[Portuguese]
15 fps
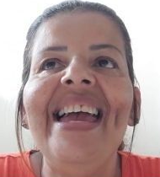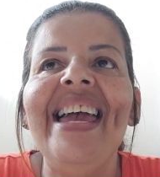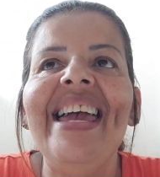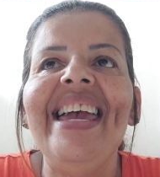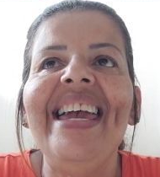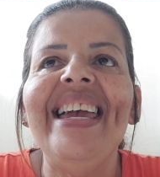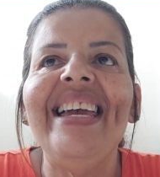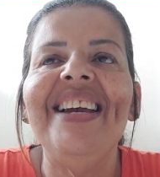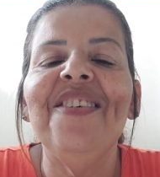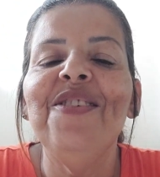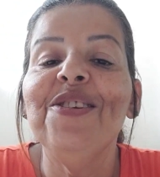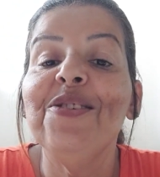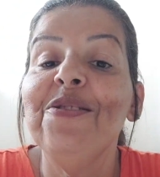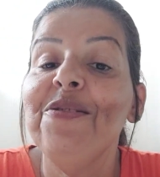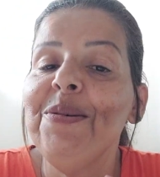É,
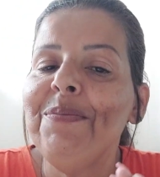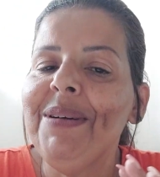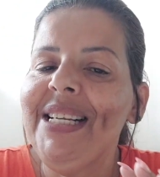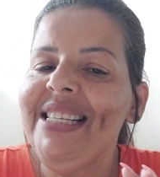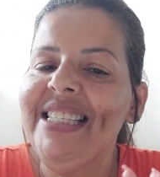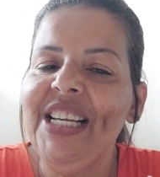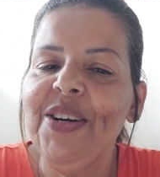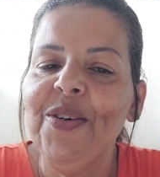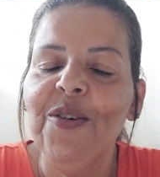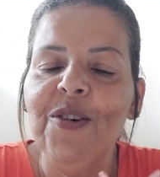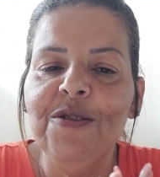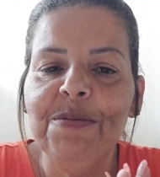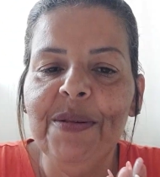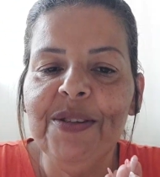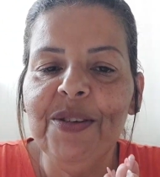resolvi aparecer aqui
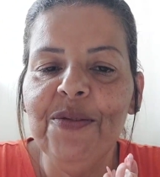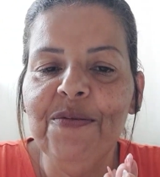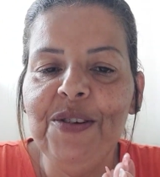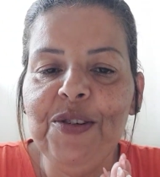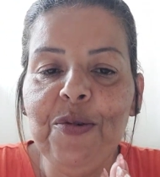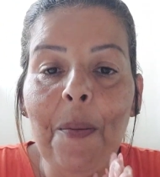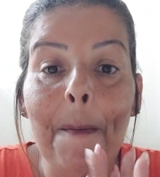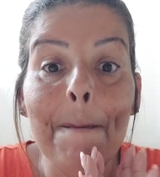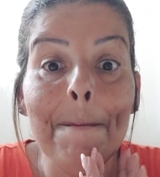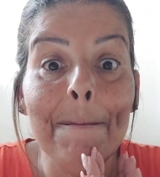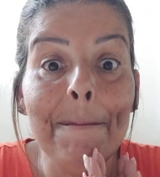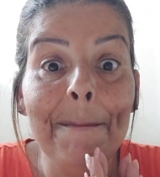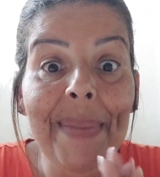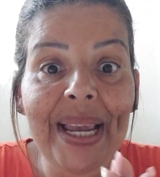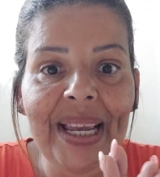hoje, fazer um vídeo
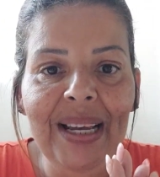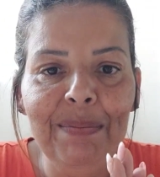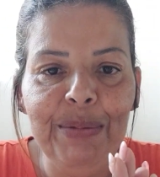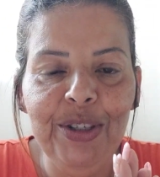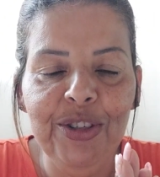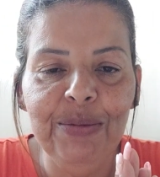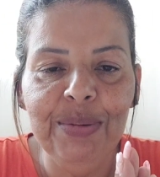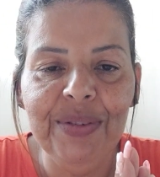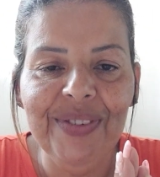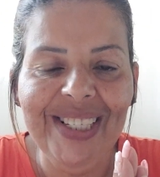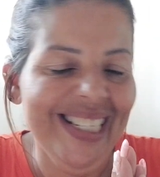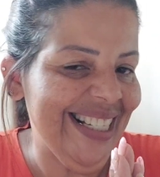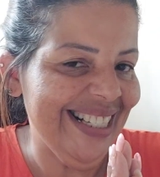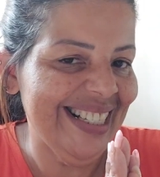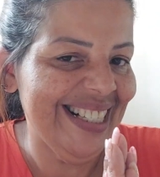bem rapidinho para
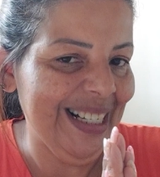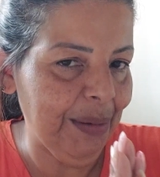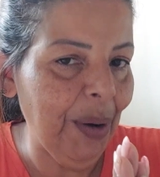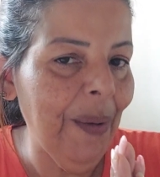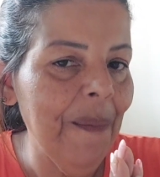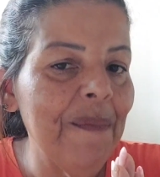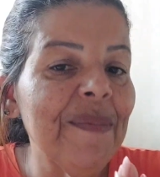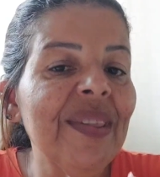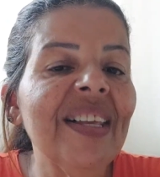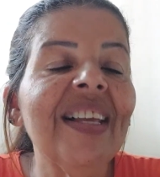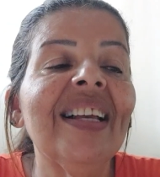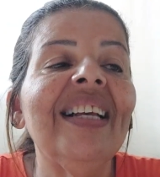vocês, tá bom?